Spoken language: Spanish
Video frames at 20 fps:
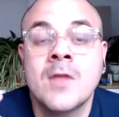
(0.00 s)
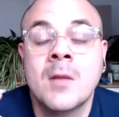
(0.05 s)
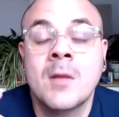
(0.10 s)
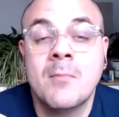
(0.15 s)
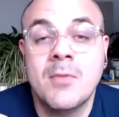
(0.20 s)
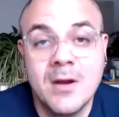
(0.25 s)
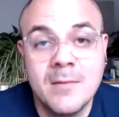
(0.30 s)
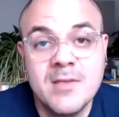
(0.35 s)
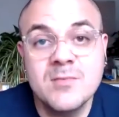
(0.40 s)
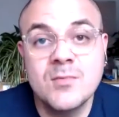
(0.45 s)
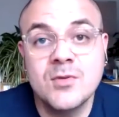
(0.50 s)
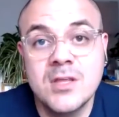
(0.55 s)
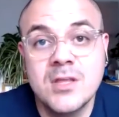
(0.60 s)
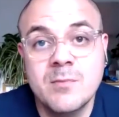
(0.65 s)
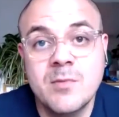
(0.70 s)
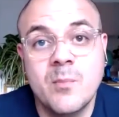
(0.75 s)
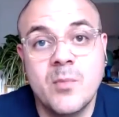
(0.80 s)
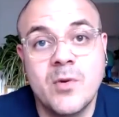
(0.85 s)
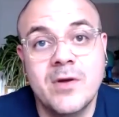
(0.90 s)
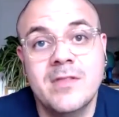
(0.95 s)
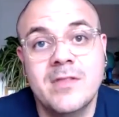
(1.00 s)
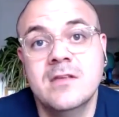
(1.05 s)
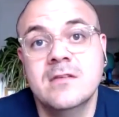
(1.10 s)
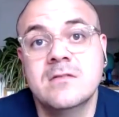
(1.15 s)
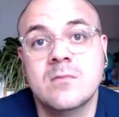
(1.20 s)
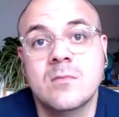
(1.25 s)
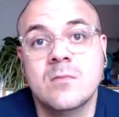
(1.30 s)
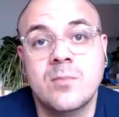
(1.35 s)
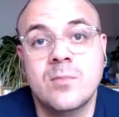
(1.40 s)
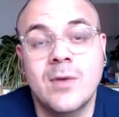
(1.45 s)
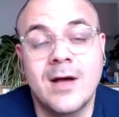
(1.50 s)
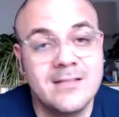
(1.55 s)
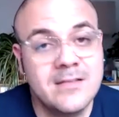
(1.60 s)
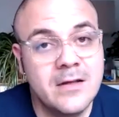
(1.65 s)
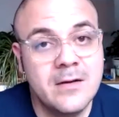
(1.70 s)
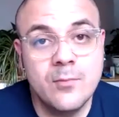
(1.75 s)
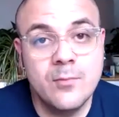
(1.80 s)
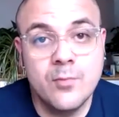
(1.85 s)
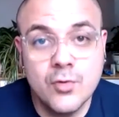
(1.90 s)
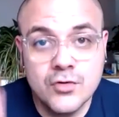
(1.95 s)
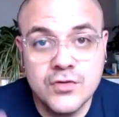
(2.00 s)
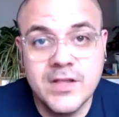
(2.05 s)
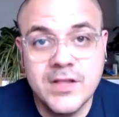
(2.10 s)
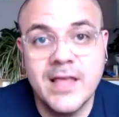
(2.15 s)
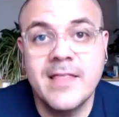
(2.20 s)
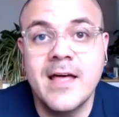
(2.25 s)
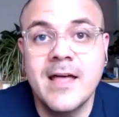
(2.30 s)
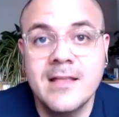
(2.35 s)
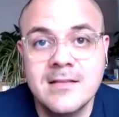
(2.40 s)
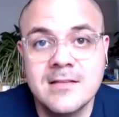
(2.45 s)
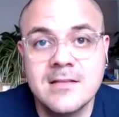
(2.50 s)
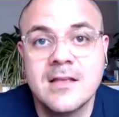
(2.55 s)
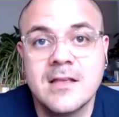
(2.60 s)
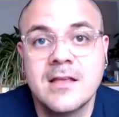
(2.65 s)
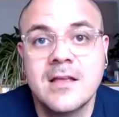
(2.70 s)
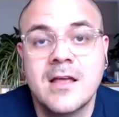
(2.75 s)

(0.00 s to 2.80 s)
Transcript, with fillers: pero al mismo tiempo puedes hacer búsquedas